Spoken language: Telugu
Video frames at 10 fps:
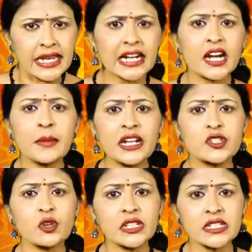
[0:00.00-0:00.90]
ఇక్కడ మన
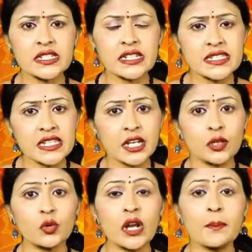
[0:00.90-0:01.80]
జ్యోతిష
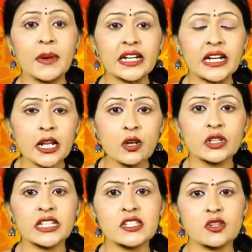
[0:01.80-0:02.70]
శాస్త్రాన్ని కూడా
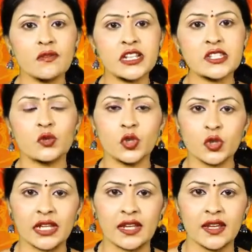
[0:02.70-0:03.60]
పరిగణలోకి తీసుకోవాల్సి
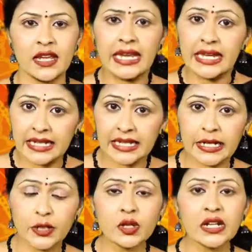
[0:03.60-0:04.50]
ఉంటుంది ఈ
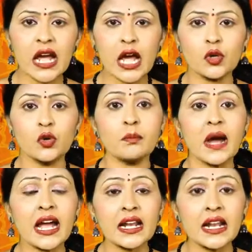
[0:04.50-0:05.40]
రెండు గ్రహాలు
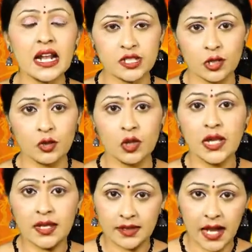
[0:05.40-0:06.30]
మకర రాశిలో
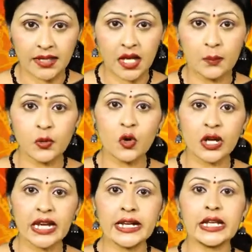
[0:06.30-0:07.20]
దాదాపు
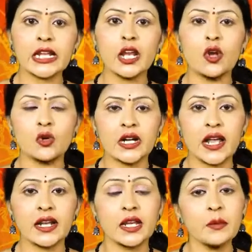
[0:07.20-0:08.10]
ఒకే డిగ్రీలో
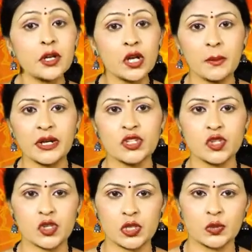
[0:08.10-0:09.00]
ఉండడాన్ని మీరు
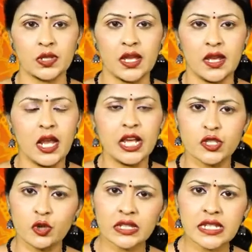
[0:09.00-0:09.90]
గమనించవచ్చు
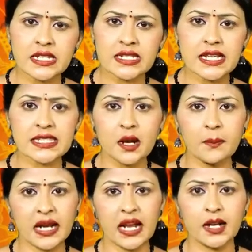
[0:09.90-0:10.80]
జ్యోతిష్య
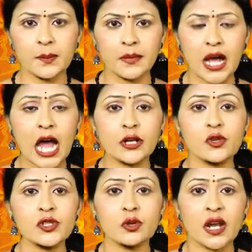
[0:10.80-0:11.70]
శాస్త్రం ప్రకారం ఆ
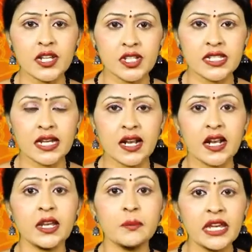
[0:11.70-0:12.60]
రోజు రాశి
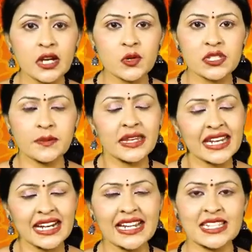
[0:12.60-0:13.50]
చక్రాన్ని మీకోసం
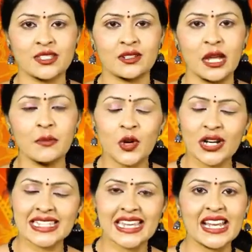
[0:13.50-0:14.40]
ఇక్కడ ఇస్తున్నాం
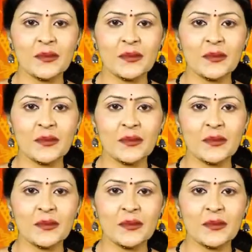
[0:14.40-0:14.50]
ఒక్కసారి